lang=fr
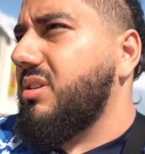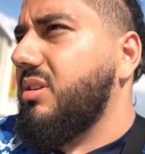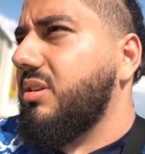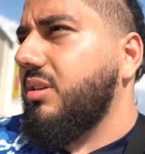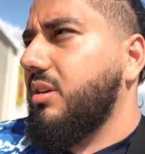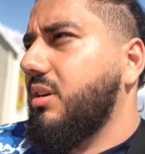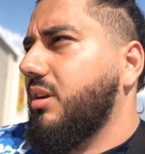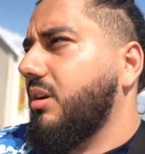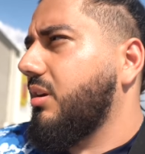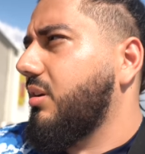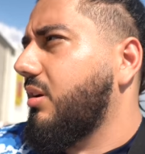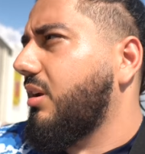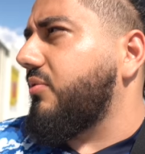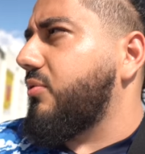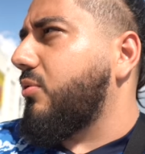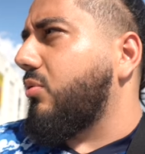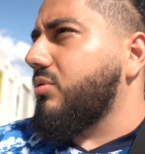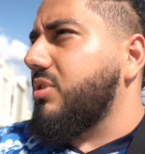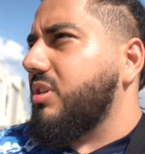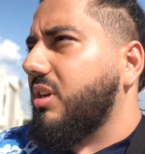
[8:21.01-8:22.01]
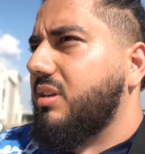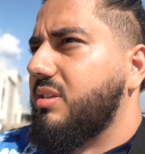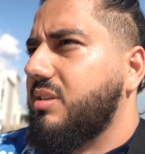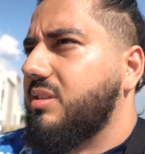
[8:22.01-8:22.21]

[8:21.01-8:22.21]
c'est la frontière